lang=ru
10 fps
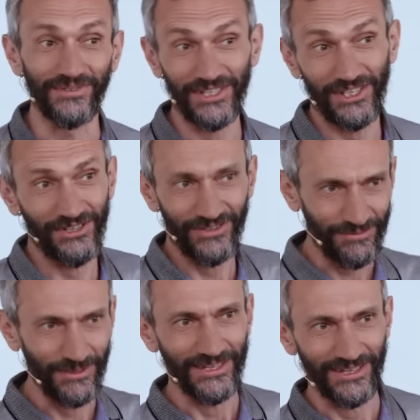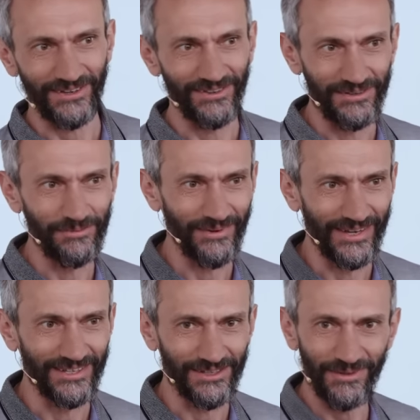В наших широтах, понятно, такого не
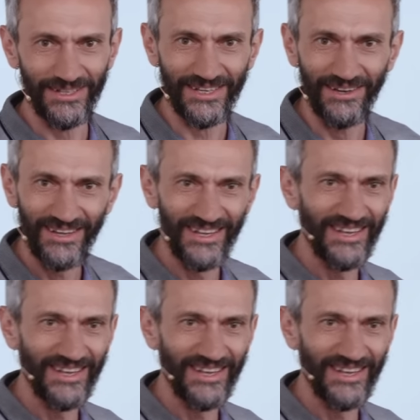бывает даже близко.